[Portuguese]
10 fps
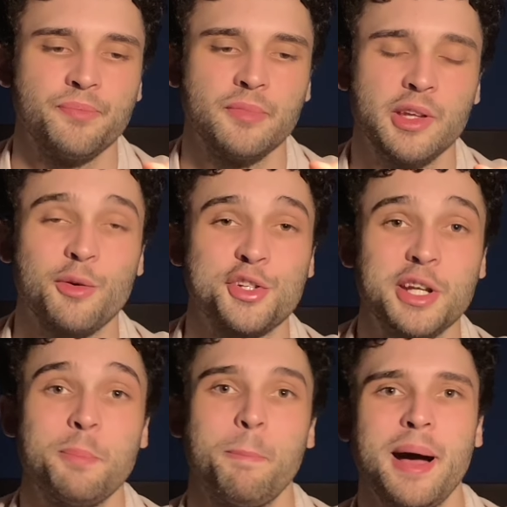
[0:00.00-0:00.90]
em que eu acho que ele
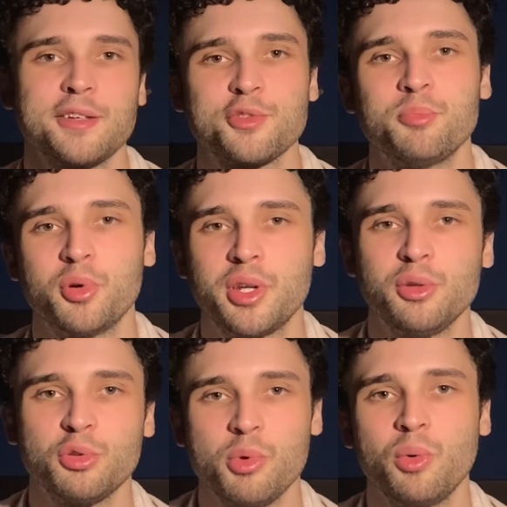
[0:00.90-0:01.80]
passa um pouquinho
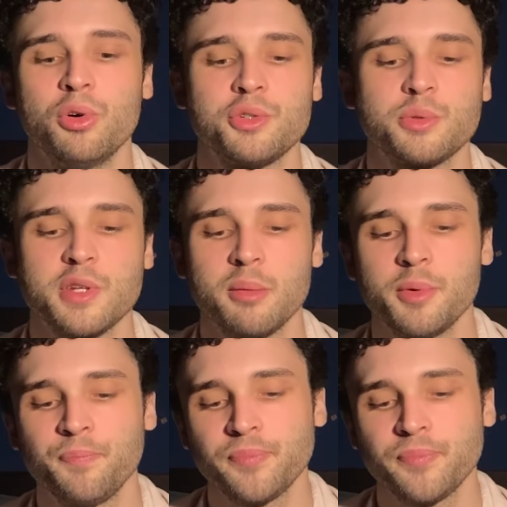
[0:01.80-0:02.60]
do meu gosto, sabe?